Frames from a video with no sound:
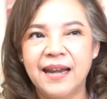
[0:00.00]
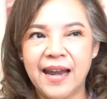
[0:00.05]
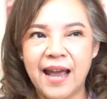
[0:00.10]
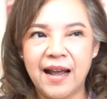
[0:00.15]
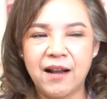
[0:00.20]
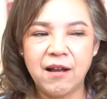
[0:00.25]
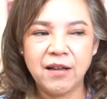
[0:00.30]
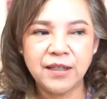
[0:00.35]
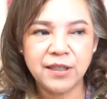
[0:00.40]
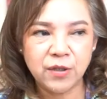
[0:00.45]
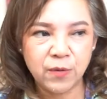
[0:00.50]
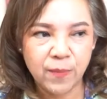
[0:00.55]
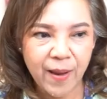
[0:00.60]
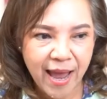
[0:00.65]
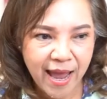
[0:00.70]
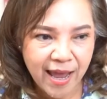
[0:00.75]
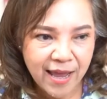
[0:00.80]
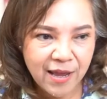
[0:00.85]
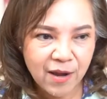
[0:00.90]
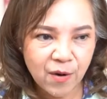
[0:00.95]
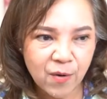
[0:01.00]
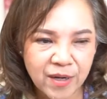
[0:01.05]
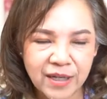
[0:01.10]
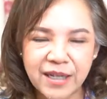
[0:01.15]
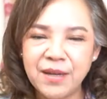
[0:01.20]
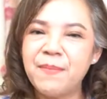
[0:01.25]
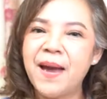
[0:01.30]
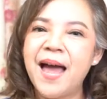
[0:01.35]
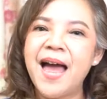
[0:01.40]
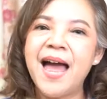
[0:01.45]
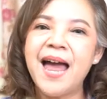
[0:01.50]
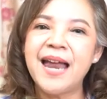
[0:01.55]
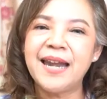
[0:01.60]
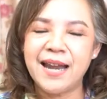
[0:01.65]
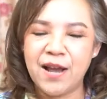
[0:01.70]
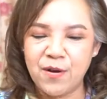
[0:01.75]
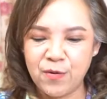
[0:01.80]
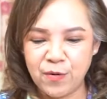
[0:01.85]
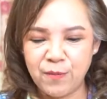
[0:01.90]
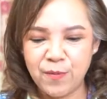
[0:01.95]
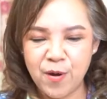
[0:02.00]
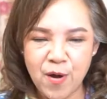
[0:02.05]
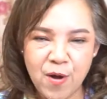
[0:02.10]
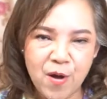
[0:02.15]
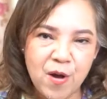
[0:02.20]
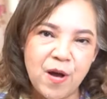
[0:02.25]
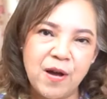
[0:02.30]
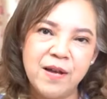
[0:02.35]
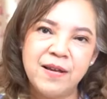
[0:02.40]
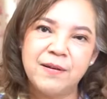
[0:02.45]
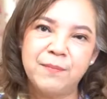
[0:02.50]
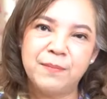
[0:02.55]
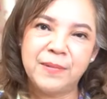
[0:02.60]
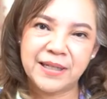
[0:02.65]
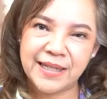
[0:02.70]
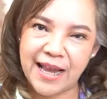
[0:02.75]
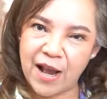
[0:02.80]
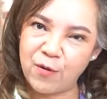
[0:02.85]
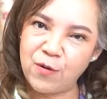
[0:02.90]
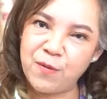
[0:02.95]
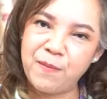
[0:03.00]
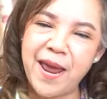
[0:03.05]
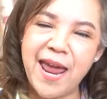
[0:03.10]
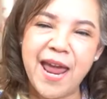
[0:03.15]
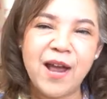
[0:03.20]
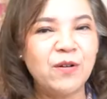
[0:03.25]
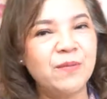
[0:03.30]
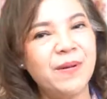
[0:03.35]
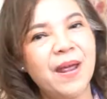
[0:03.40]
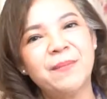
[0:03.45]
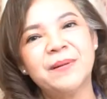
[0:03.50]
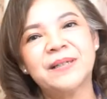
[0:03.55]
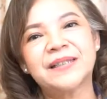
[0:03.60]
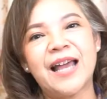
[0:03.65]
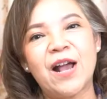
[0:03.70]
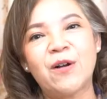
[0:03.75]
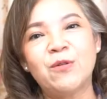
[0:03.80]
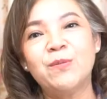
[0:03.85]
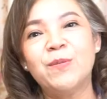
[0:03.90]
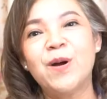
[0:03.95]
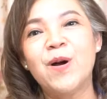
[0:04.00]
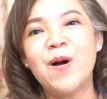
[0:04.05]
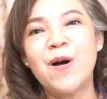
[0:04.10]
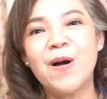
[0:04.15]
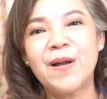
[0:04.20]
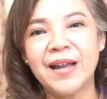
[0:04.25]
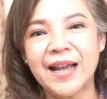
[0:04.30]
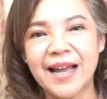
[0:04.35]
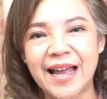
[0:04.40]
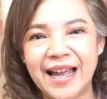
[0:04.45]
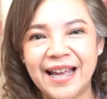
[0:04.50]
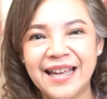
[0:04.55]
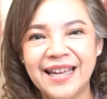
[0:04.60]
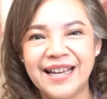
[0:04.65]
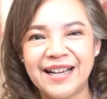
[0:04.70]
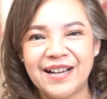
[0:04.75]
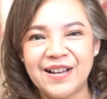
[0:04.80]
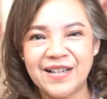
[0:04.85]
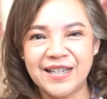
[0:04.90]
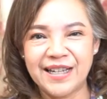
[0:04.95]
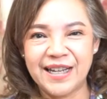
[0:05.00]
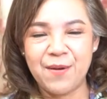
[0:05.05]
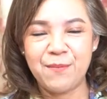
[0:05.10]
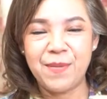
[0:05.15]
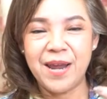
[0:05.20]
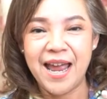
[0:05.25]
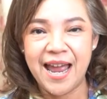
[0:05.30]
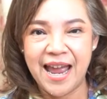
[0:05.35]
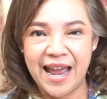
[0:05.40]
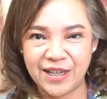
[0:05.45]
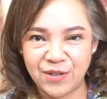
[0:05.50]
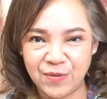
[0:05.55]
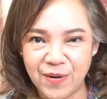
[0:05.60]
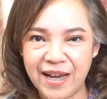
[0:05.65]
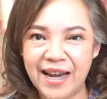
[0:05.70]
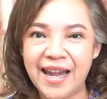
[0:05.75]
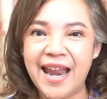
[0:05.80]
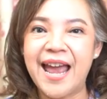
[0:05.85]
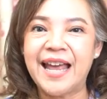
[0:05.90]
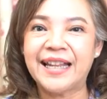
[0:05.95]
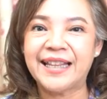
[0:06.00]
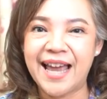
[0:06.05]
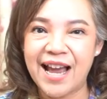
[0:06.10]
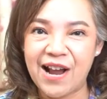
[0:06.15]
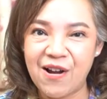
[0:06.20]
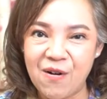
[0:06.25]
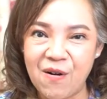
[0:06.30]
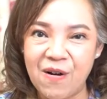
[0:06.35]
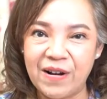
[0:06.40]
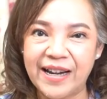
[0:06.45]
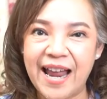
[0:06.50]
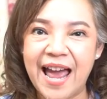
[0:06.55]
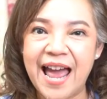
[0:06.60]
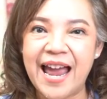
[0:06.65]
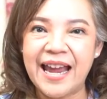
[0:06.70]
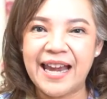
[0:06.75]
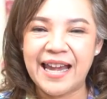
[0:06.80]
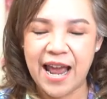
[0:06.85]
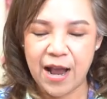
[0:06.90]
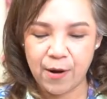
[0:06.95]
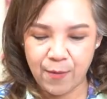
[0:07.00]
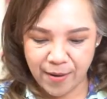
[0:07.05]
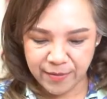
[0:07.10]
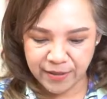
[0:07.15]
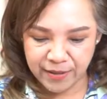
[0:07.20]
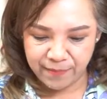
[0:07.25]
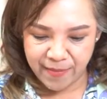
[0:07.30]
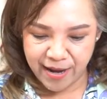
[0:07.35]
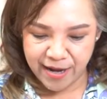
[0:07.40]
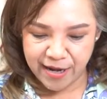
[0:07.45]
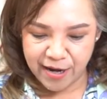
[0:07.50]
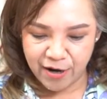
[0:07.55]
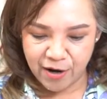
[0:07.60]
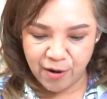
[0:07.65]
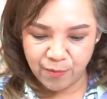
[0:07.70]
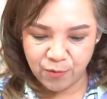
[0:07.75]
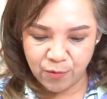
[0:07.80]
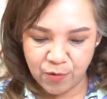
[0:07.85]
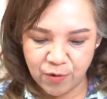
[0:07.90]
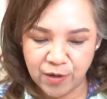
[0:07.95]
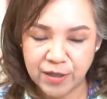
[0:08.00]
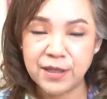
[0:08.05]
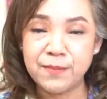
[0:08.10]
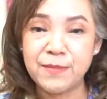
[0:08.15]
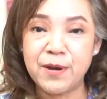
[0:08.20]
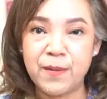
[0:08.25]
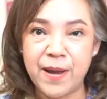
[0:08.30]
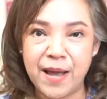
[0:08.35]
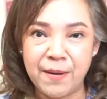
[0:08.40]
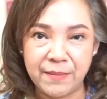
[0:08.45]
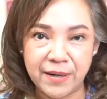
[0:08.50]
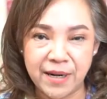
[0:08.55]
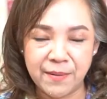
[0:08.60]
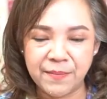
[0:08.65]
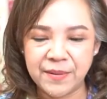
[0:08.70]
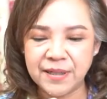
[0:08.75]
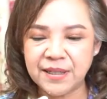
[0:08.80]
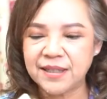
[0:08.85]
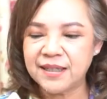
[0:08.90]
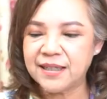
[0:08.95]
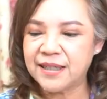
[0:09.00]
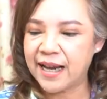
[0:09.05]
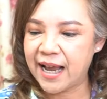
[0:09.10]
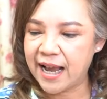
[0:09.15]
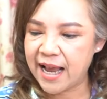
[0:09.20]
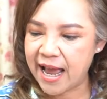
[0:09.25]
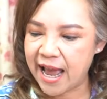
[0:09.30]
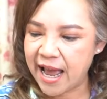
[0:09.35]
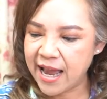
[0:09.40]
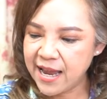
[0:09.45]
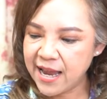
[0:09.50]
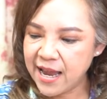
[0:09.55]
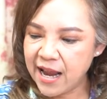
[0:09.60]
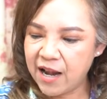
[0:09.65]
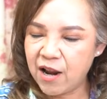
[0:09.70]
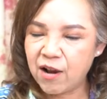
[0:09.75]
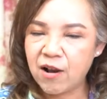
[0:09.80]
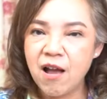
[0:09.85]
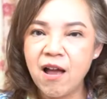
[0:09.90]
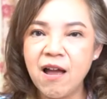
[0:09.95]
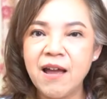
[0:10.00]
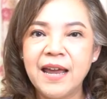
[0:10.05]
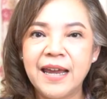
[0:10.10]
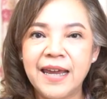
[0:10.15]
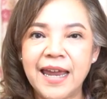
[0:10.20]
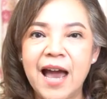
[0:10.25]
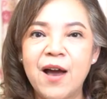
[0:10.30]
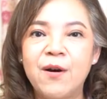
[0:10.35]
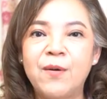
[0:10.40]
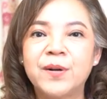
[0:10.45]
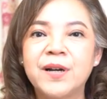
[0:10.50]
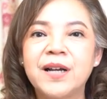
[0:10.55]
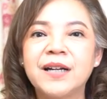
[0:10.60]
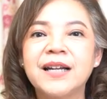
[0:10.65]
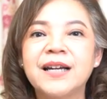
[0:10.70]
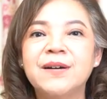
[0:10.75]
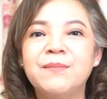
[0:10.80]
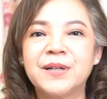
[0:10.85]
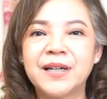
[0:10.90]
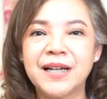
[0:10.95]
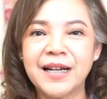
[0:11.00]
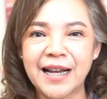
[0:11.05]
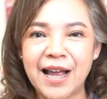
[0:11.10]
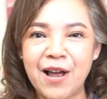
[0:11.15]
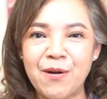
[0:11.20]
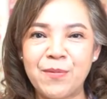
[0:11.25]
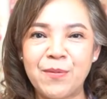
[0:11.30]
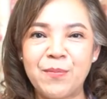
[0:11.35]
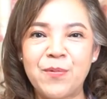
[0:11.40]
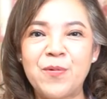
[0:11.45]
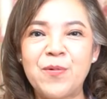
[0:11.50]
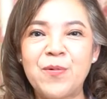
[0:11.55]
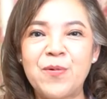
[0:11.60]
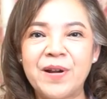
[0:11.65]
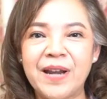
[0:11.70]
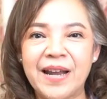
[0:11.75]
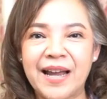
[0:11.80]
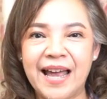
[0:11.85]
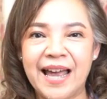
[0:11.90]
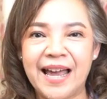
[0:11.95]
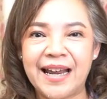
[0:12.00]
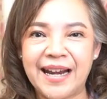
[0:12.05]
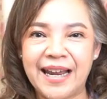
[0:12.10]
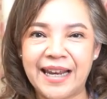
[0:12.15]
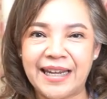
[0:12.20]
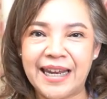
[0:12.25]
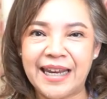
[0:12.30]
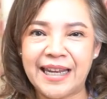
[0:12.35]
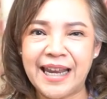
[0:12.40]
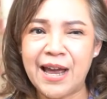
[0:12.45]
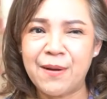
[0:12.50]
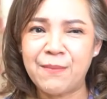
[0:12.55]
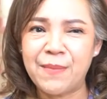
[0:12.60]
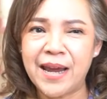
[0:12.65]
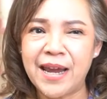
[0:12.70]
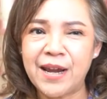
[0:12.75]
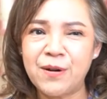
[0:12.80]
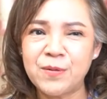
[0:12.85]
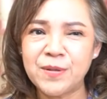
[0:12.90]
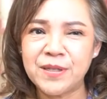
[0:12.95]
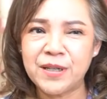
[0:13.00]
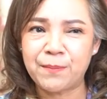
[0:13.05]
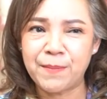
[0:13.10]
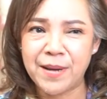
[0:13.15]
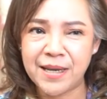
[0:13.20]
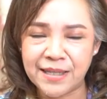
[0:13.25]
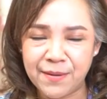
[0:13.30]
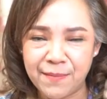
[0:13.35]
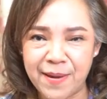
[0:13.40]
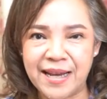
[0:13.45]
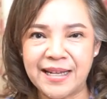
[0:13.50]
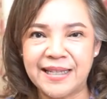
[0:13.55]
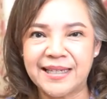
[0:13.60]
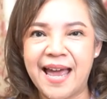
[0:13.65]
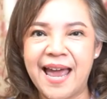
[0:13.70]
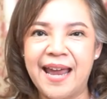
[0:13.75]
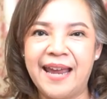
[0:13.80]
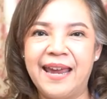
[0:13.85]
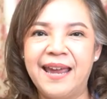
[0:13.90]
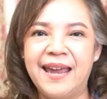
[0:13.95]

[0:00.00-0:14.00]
นะก็ถือว่าคนที่บ้านนะคุณพ่อปรึกษาคุณแม่คุณแม่ปรึกษาคุณพ่อนะคะก็จะทำให้หาช่วยกันหาทางออกได้นะความสัมพันธ์ในครอบครัวก็จะมีความราบรื่นนะคะแล้วก็อย่าเอาเรื่องเดิมเรื่องเก่ามาพูดนะคะอะไรที่ทำให้รู้สึกไม่สบายใจ